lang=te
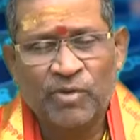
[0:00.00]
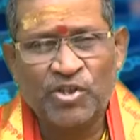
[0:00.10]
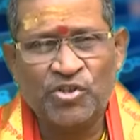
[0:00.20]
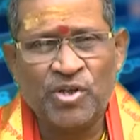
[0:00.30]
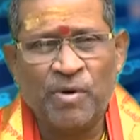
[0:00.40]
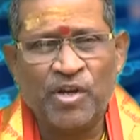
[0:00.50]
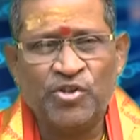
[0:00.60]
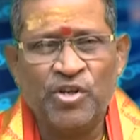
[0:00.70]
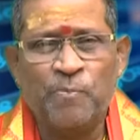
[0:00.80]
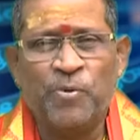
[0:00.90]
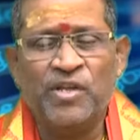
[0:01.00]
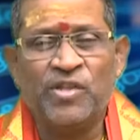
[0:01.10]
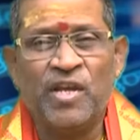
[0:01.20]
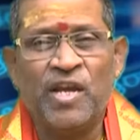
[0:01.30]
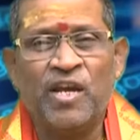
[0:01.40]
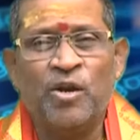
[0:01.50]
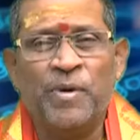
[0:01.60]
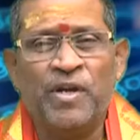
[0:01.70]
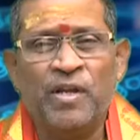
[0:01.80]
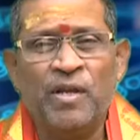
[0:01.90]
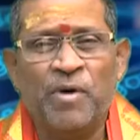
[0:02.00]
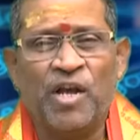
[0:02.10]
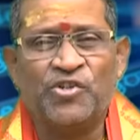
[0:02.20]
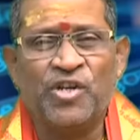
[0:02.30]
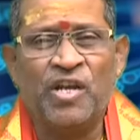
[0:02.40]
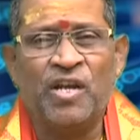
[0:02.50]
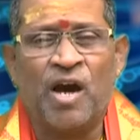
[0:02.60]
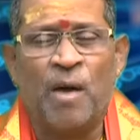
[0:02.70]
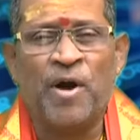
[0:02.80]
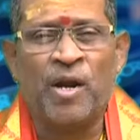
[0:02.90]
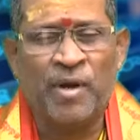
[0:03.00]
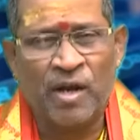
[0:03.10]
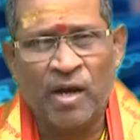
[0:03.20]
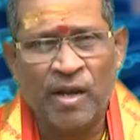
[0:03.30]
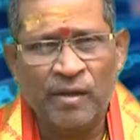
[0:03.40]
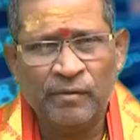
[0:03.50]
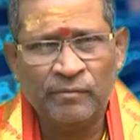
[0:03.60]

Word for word: వశిష్ఠ మహర్షిని ఎప్పుడైతే కేకలు పెట్టి మహర్షి కాపాడమనగానే